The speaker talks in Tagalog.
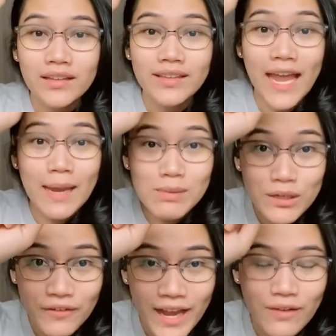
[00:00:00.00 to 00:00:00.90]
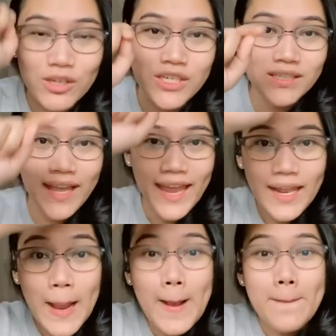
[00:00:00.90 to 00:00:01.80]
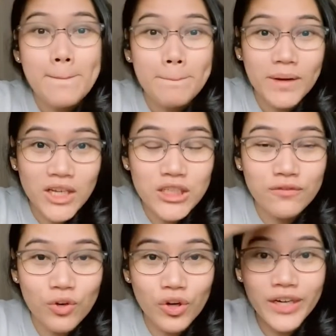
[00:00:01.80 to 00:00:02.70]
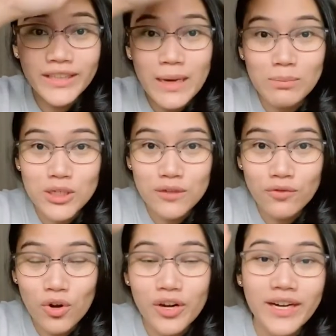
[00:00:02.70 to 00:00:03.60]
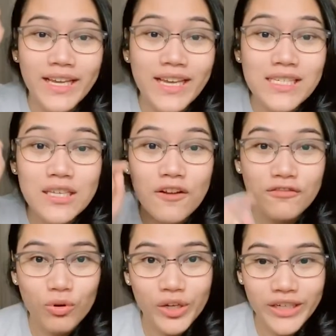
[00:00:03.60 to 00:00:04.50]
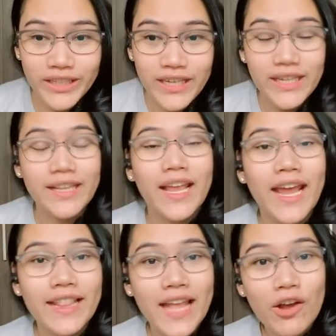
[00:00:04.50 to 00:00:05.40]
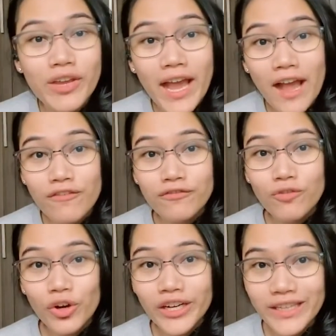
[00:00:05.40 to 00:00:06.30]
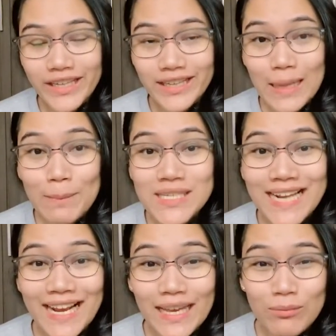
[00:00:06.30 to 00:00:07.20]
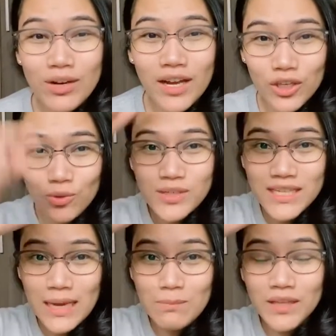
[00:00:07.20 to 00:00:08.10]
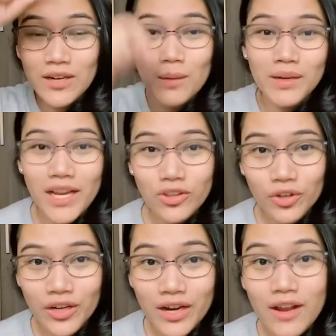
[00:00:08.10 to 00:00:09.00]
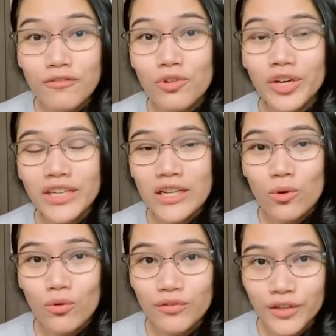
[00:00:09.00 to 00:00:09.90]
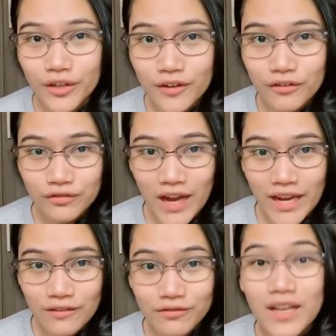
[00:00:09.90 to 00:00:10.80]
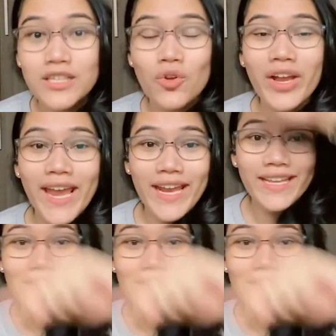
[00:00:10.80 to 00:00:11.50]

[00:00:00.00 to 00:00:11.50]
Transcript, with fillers: times 5, which is 10, plus 4, 10 plus 4 is 14. And now you have 14, tapos ilalagay mo lang yung same denominator, 14 over 5. So again,